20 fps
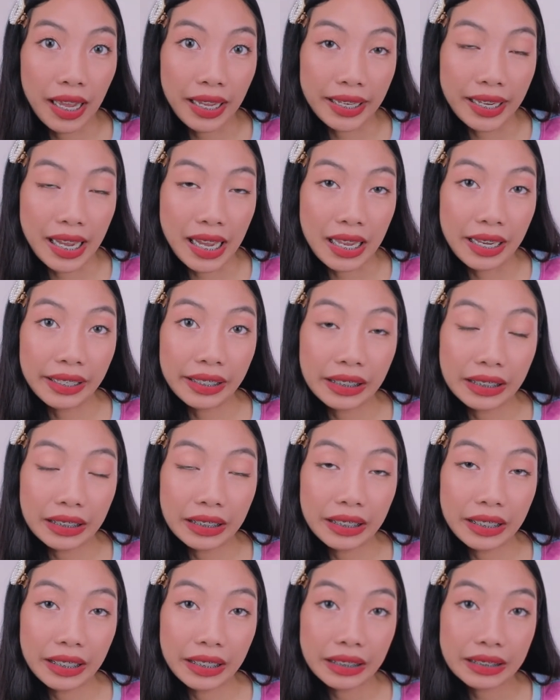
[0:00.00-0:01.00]
Ayan,
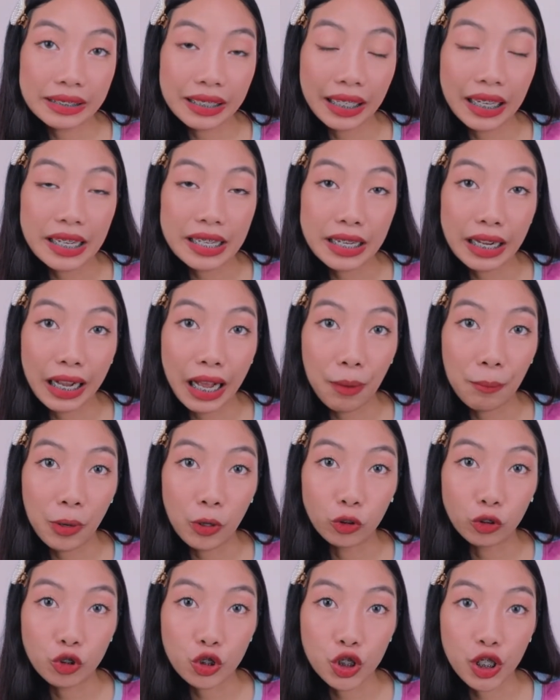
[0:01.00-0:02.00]
sa ganyang
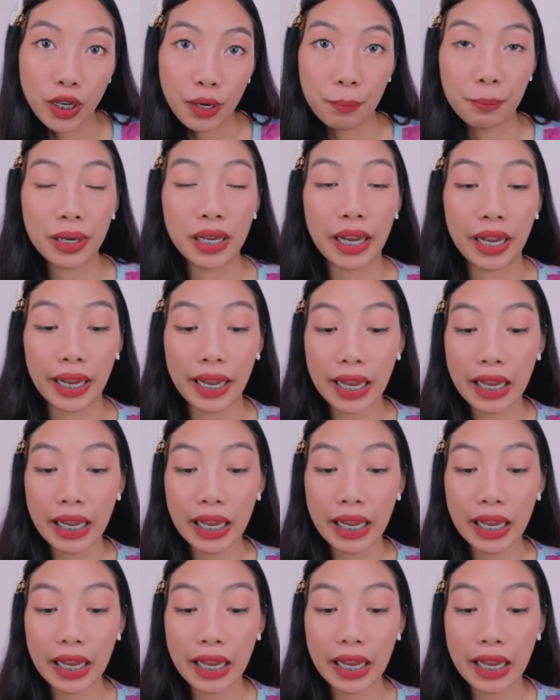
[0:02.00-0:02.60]
amount ko siya nabili.